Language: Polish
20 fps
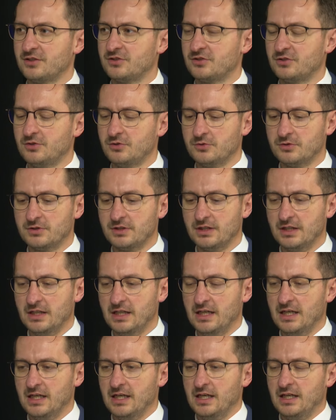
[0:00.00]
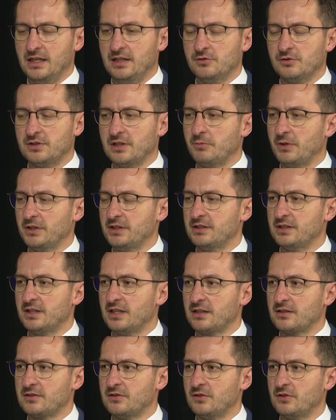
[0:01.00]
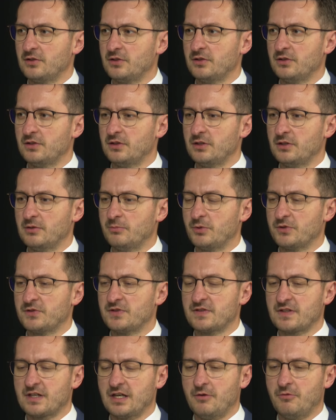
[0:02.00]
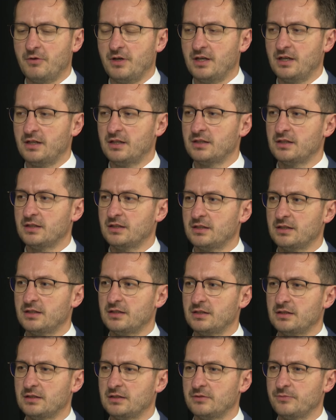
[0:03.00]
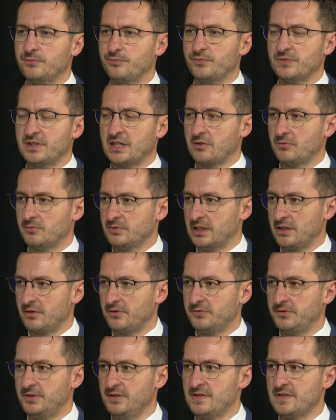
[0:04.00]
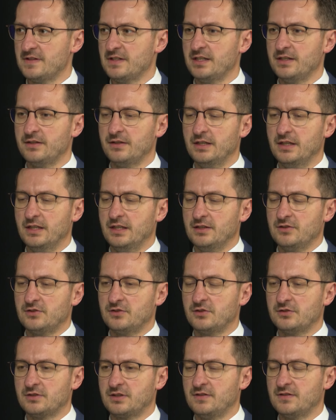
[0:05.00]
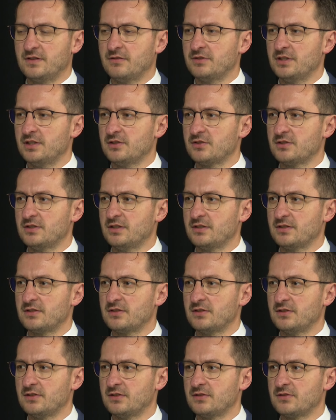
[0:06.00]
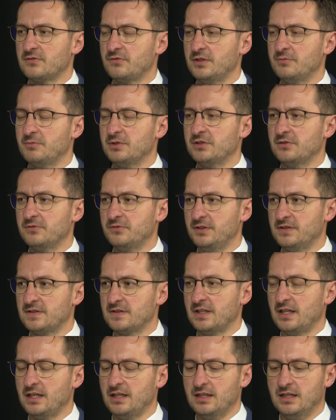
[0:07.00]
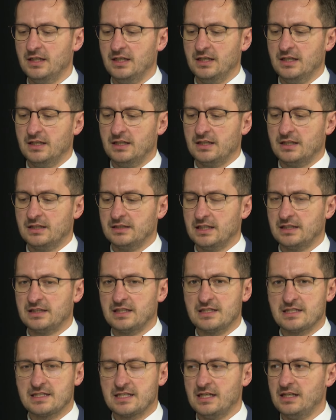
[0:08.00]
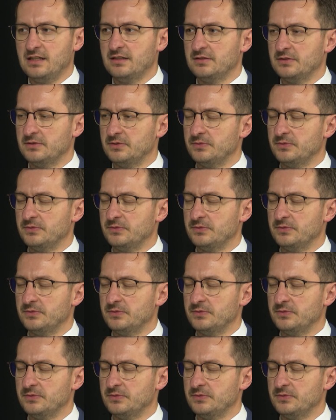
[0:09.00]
Sztuk. I tutaj pani dyrektor pozyskała taką darowiznę, środki zewnętrzne z, z firmy Dowista mhm. na ten cel. Dokładnie